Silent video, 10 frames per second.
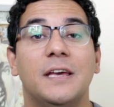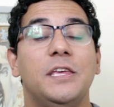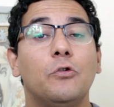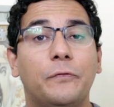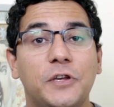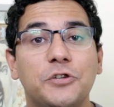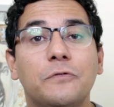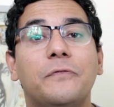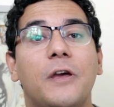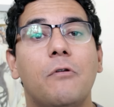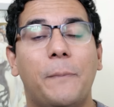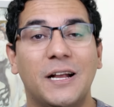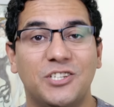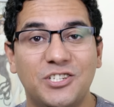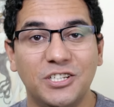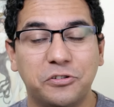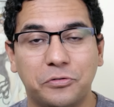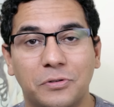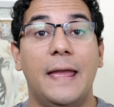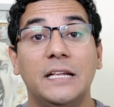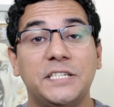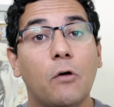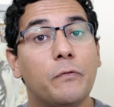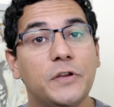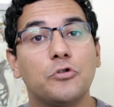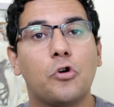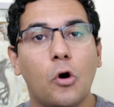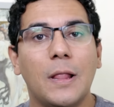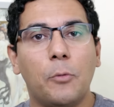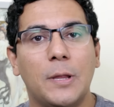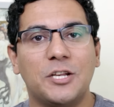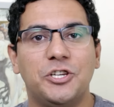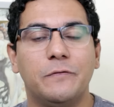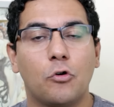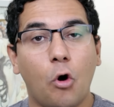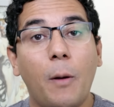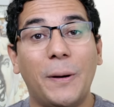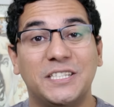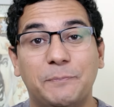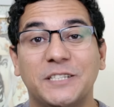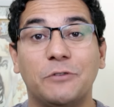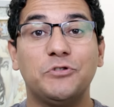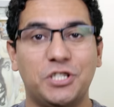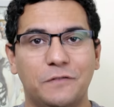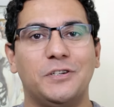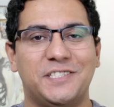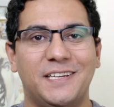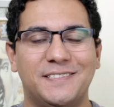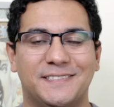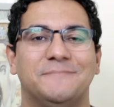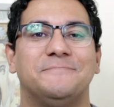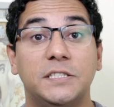E o vídeo veio a partir disso. Esse é um vídeo colaborativo com a participação de vocês.